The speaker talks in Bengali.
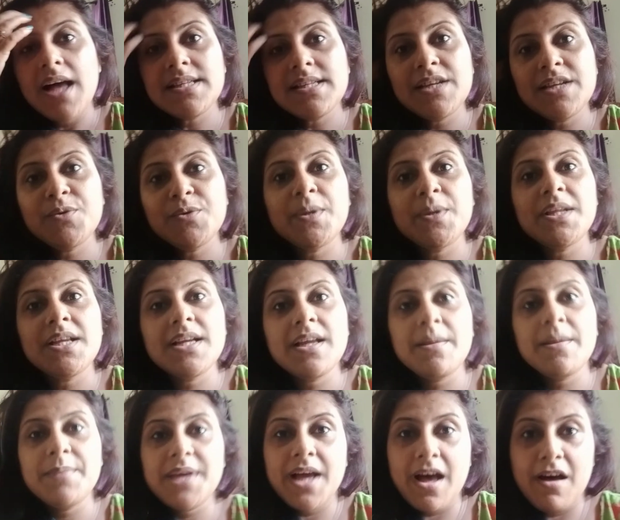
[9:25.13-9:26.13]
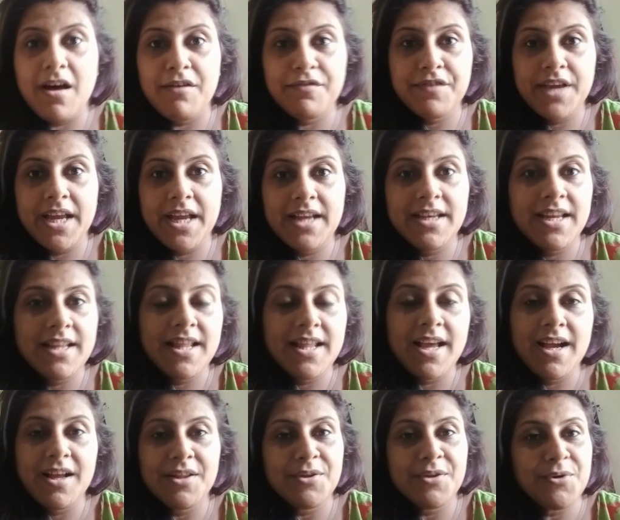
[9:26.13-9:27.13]
আজকে তোমাদেরকে আমি হাফ কেকটাই
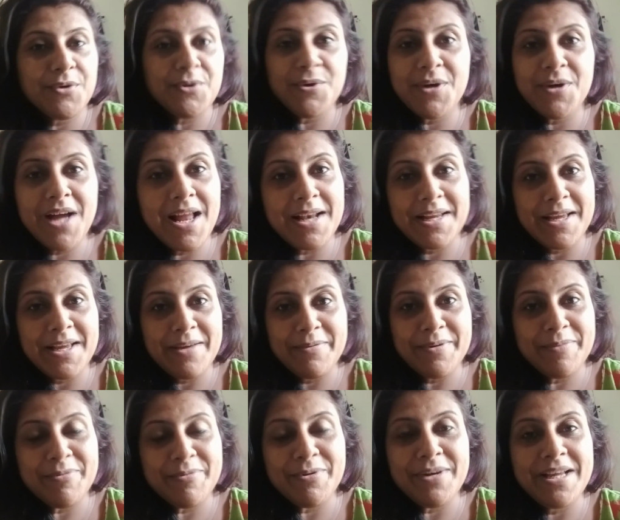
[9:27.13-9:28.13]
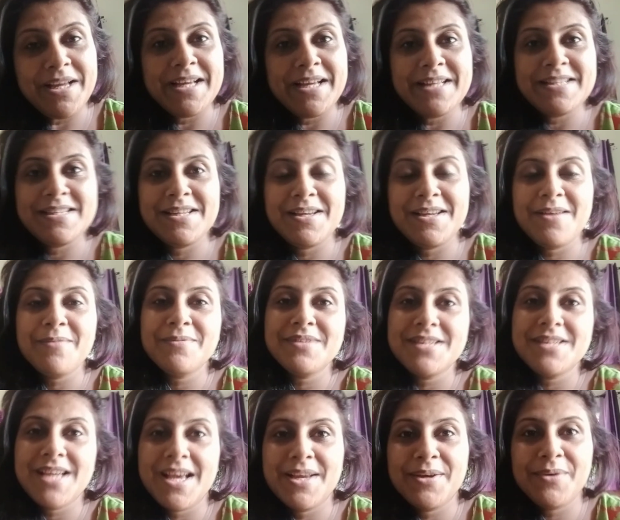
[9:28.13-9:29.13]
দেখাতে হলো কালকে আমি ভুলে গেছিলাম
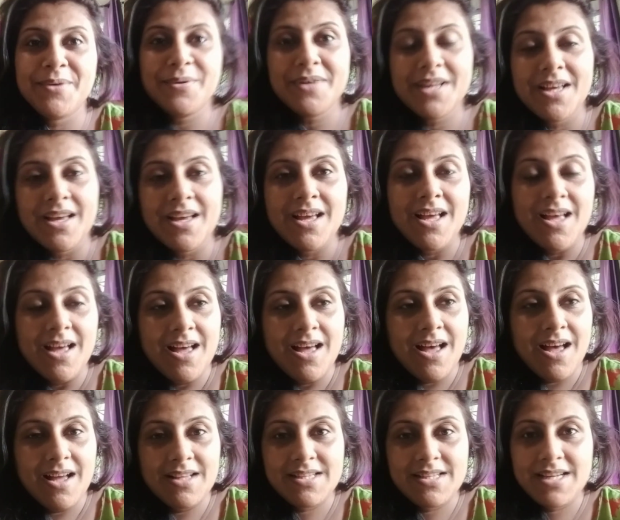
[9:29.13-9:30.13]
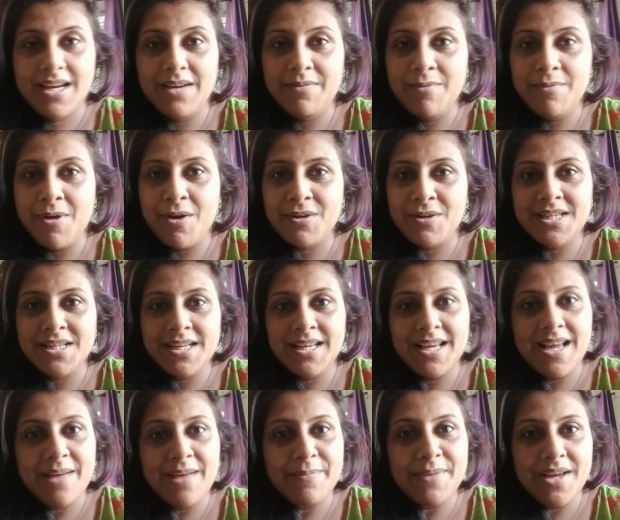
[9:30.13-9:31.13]
যাই হোক আজকের
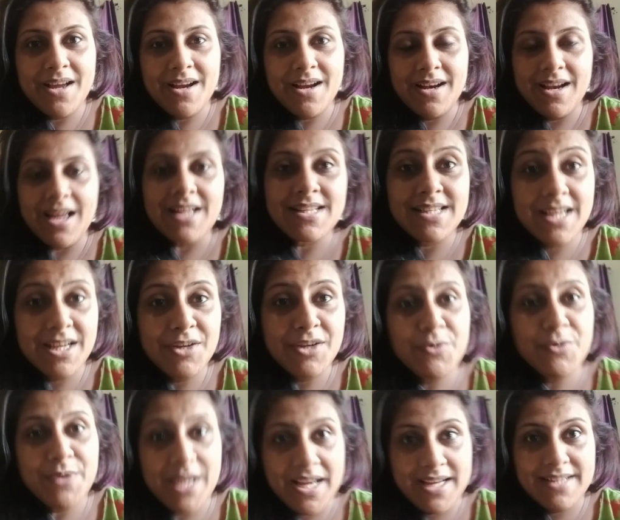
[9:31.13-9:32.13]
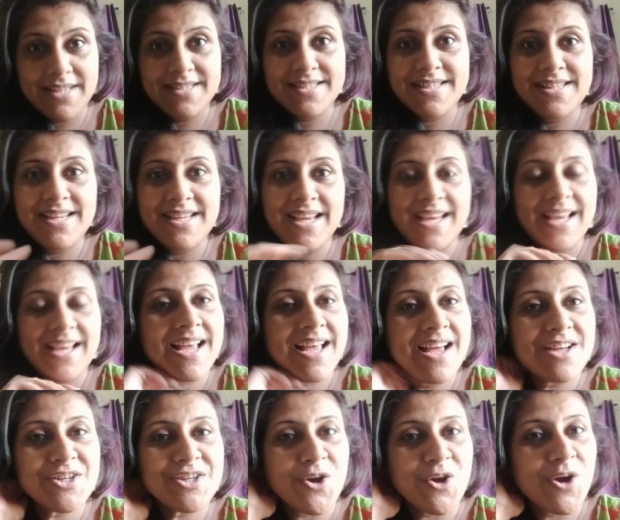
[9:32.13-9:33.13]
ব্লগটাকে আমি আর আজকে কিন্তু নেক্সট ডে
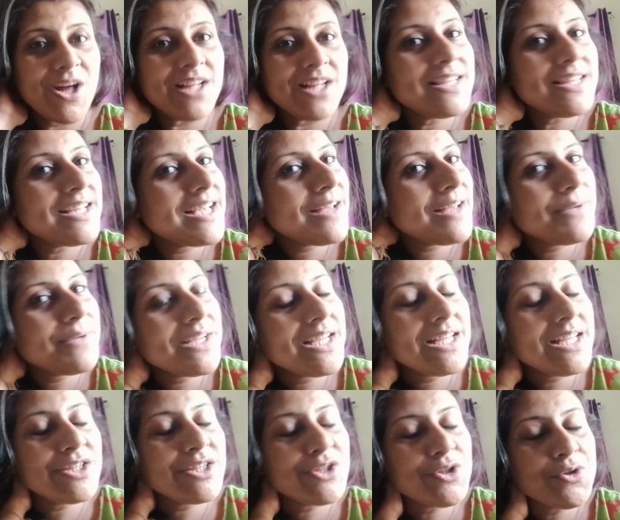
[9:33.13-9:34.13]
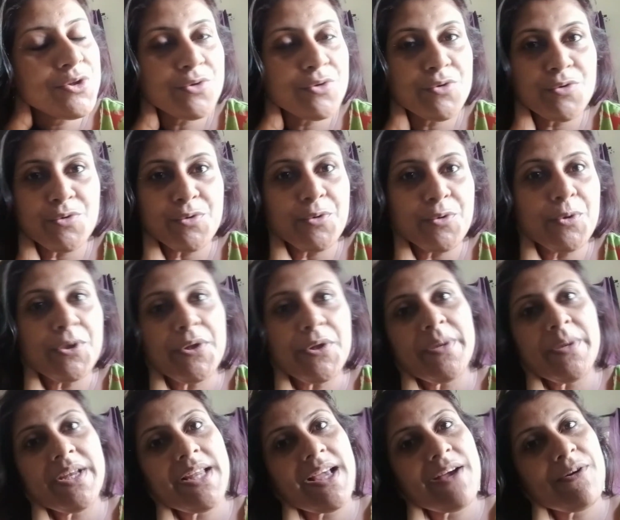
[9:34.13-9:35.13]
হ্যাঁ আর সকাল থেকে আমি কিচ্ছু শ্যুট করতে
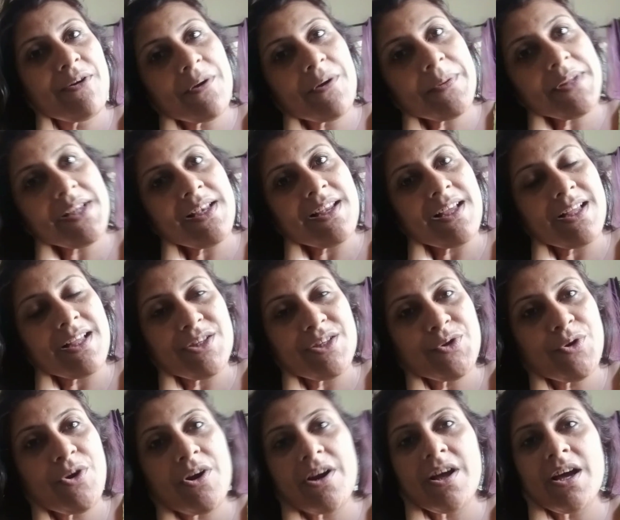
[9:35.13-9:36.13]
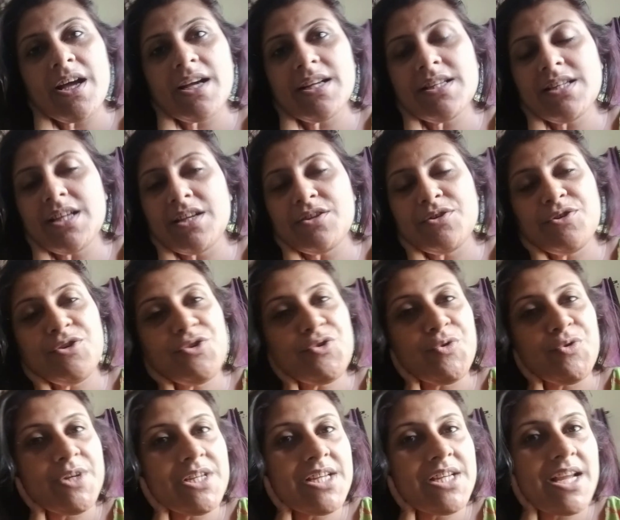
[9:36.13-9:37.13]
পারিনি এখন আমাদের লাঞ্চও করা হয়ে গেছে অ্যাকচুয়ালি
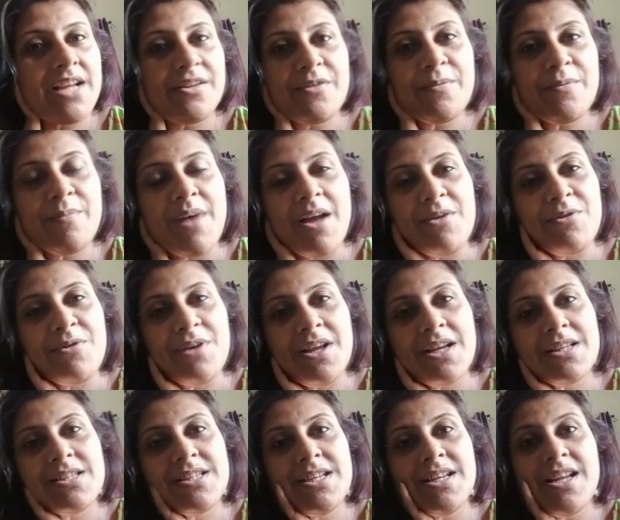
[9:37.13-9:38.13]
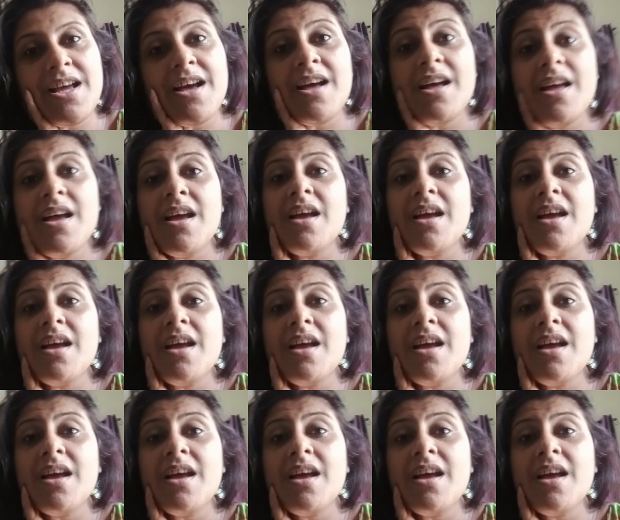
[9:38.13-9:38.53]
শরীরটা একদম ভালো লাগছে না